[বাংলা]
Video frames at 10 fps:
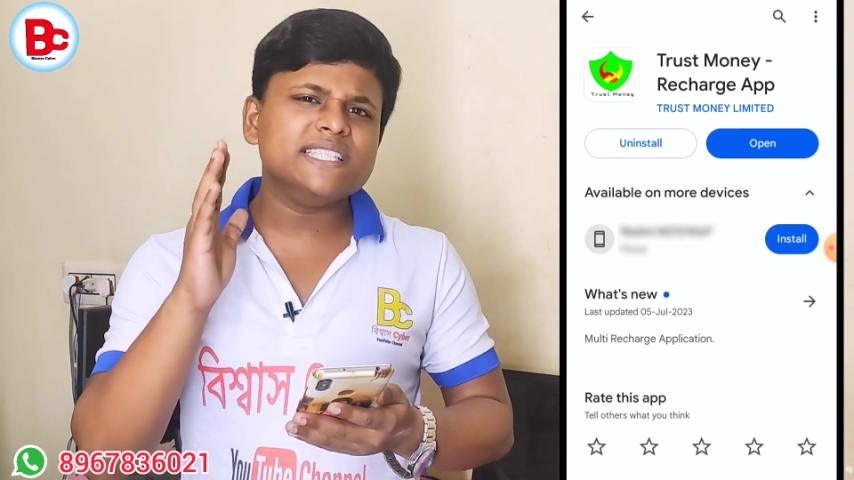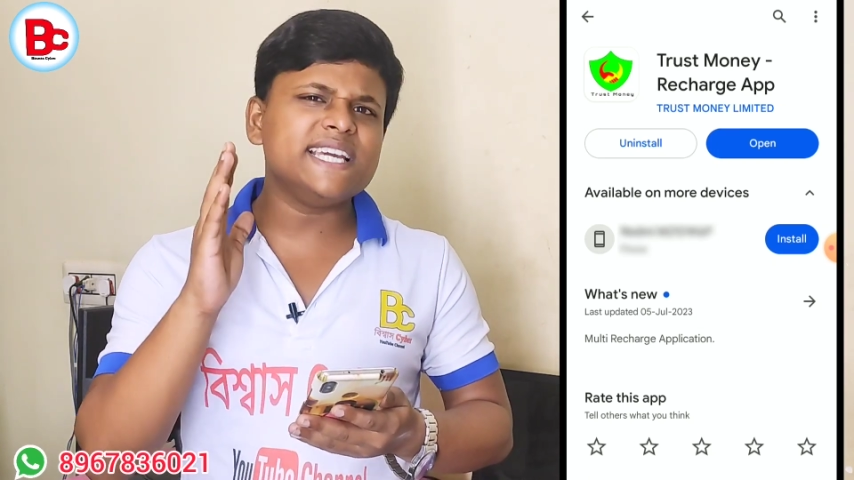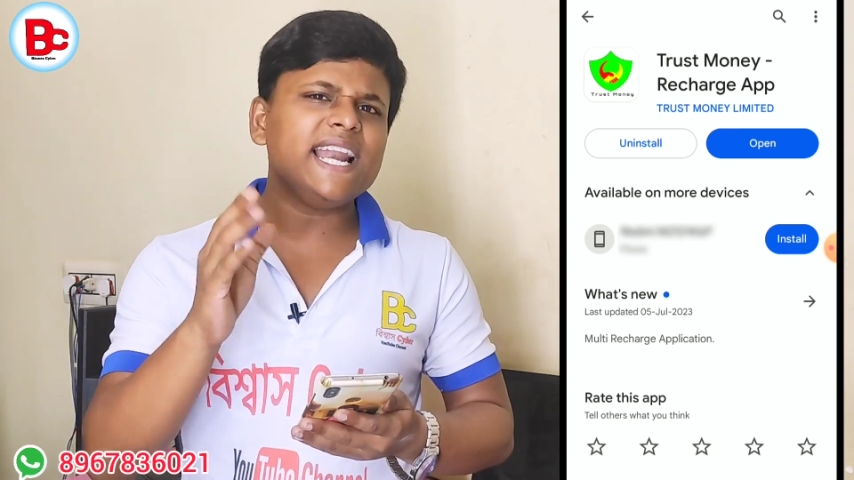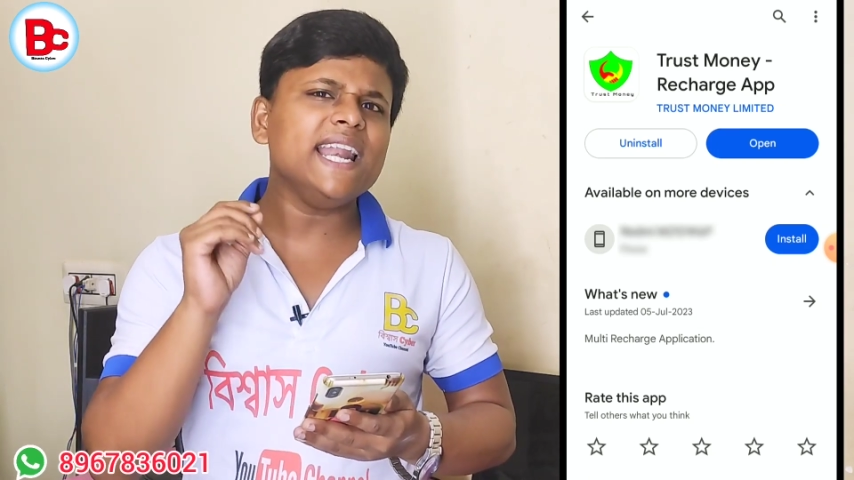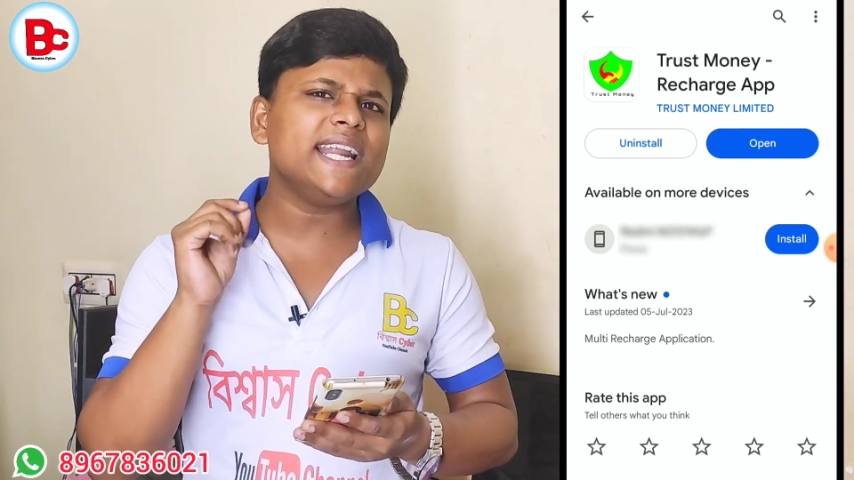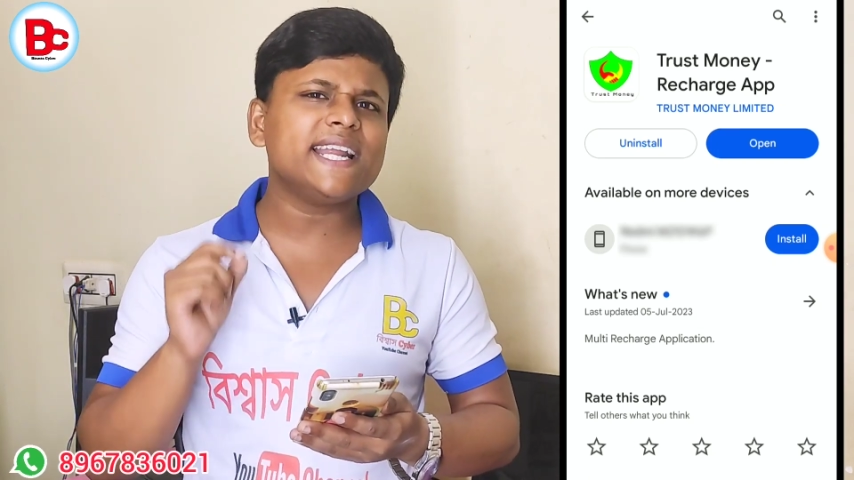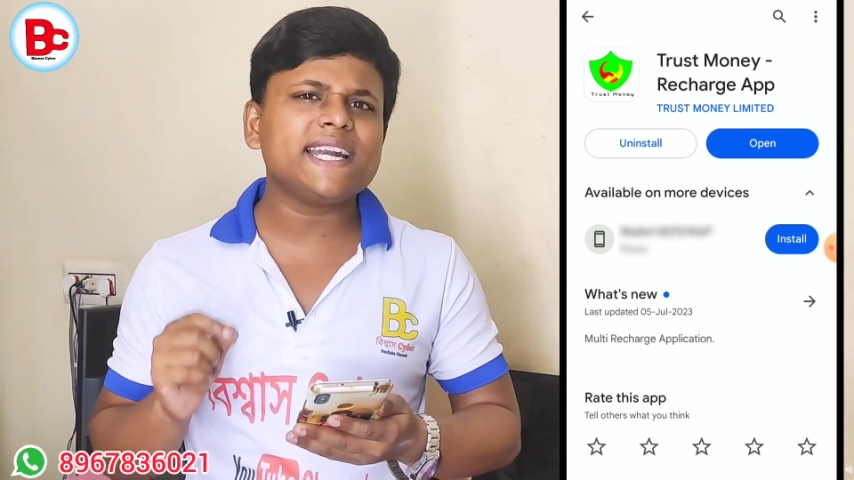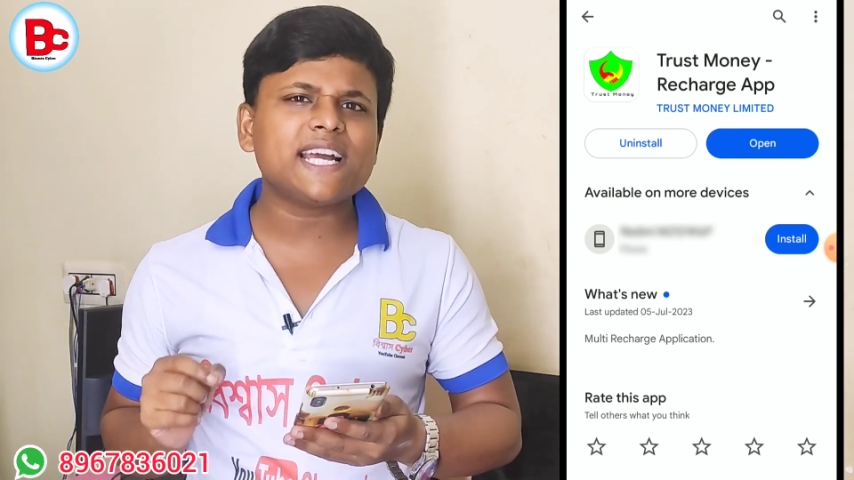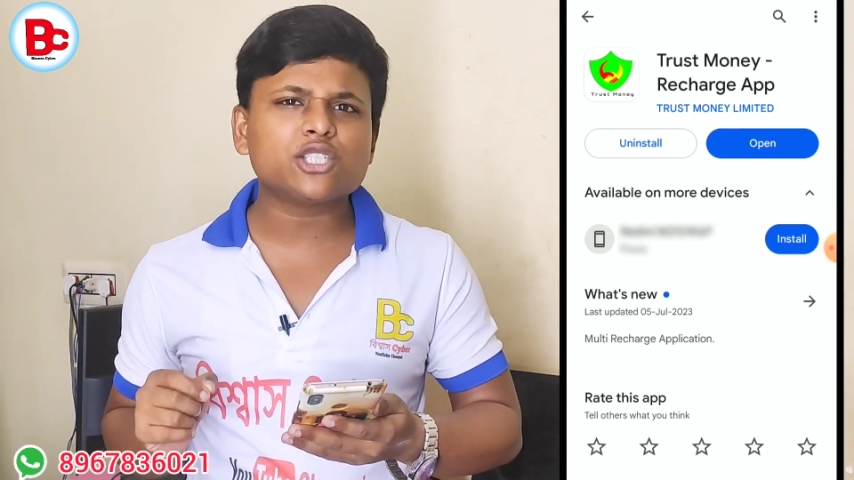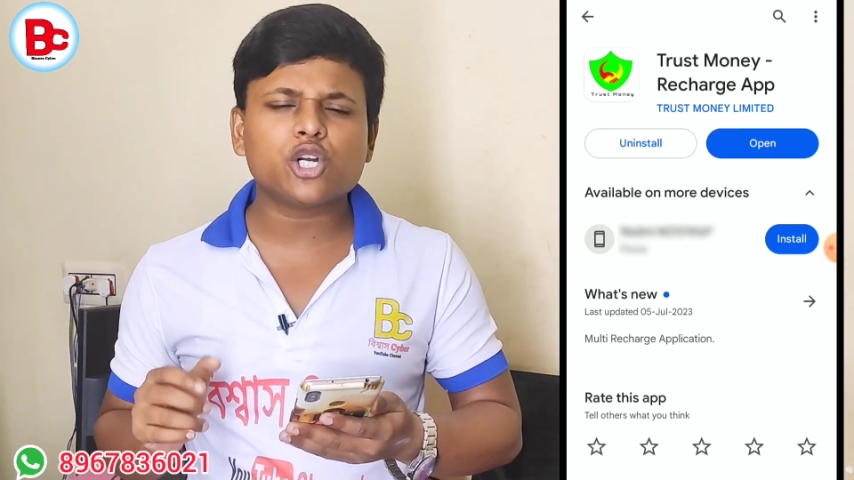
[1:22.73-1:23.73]
যে লিঙ্কে
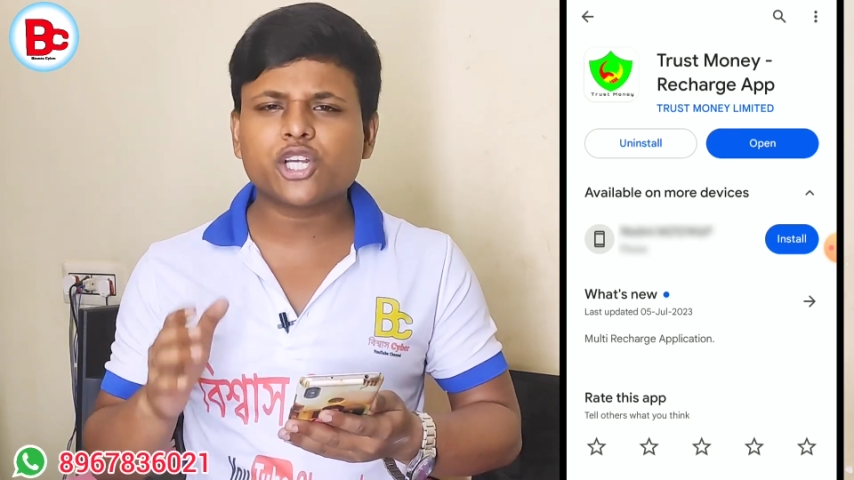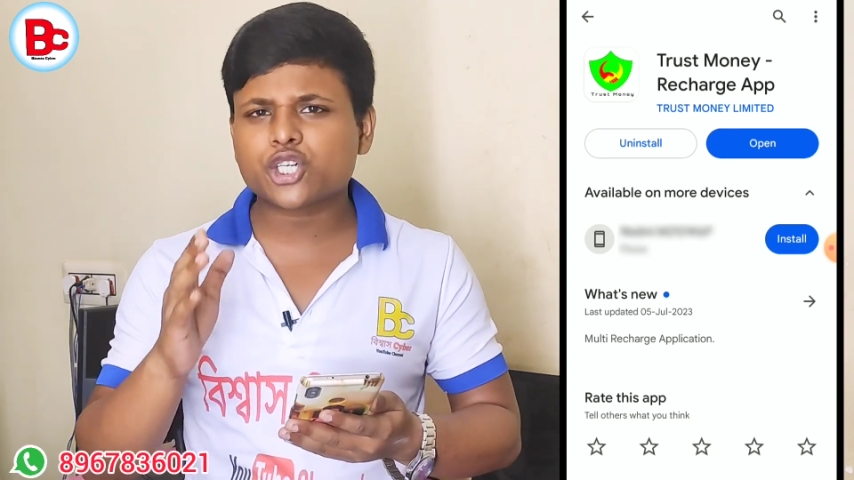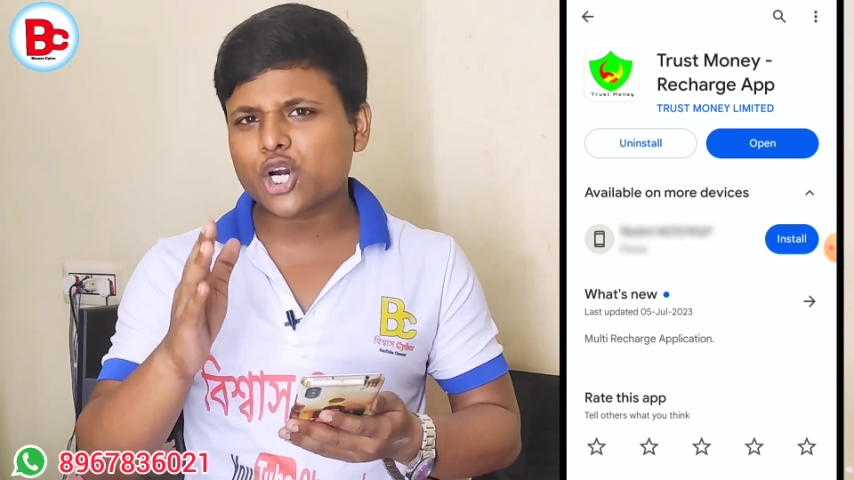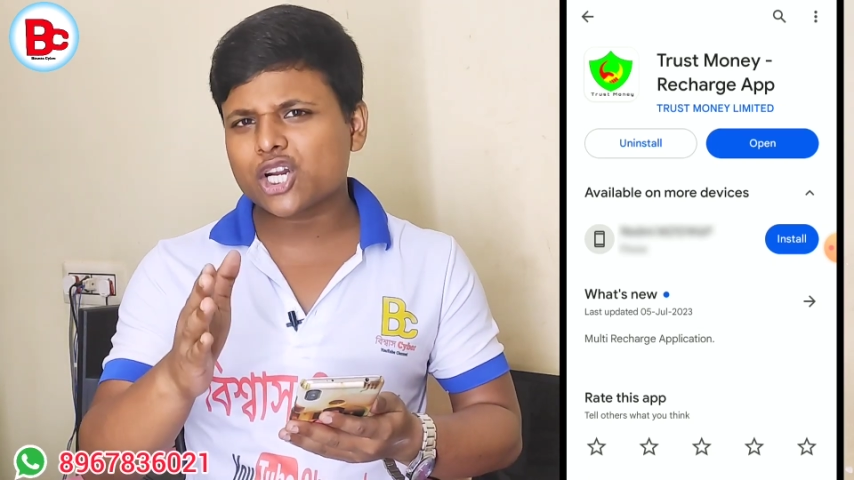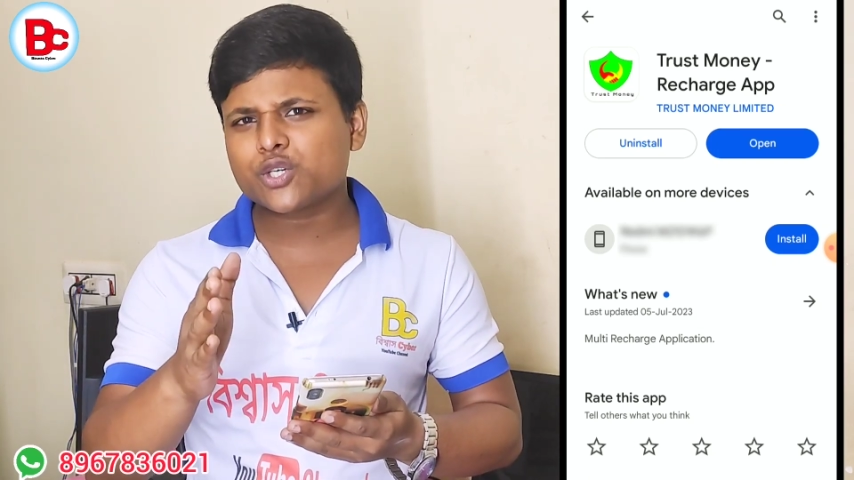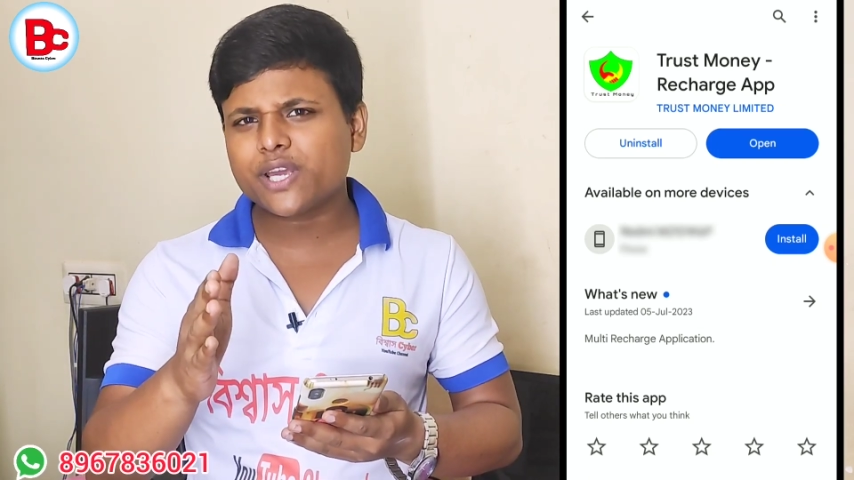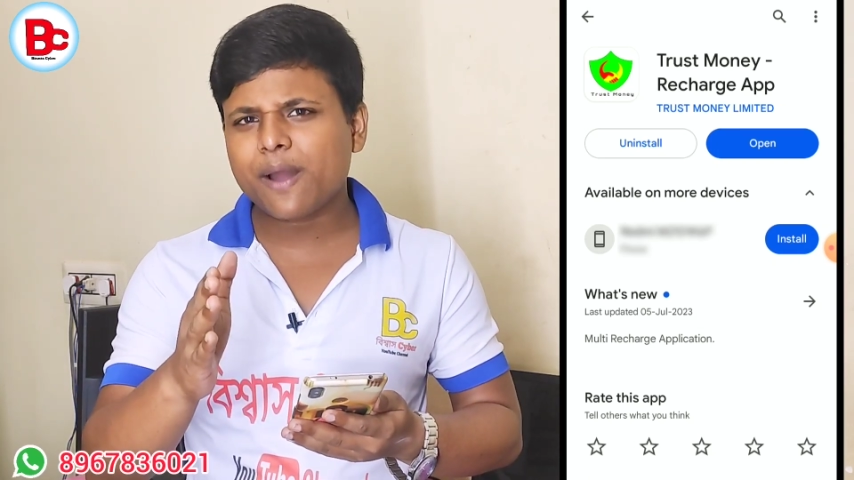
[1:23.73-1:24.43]
টাচ করে সরাসরি